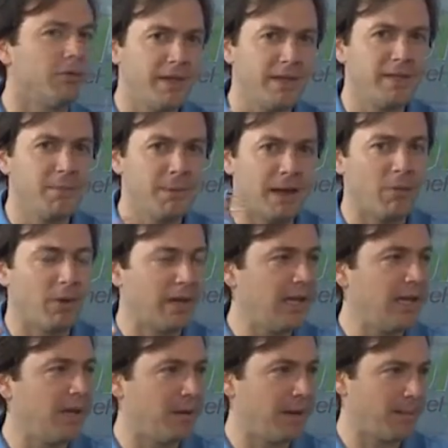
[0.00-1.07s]
Véndemela o
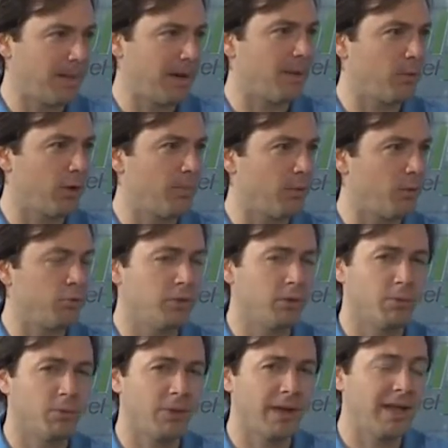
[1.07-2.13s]
la para poner a producir.
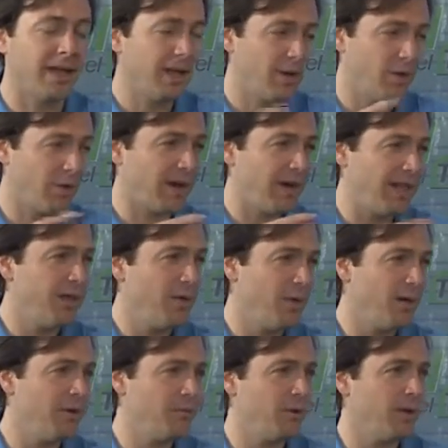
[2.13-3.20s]
Porque lo que le dijo
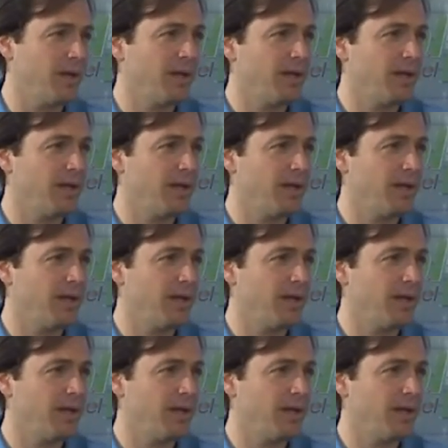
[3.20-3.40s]
ahí fue,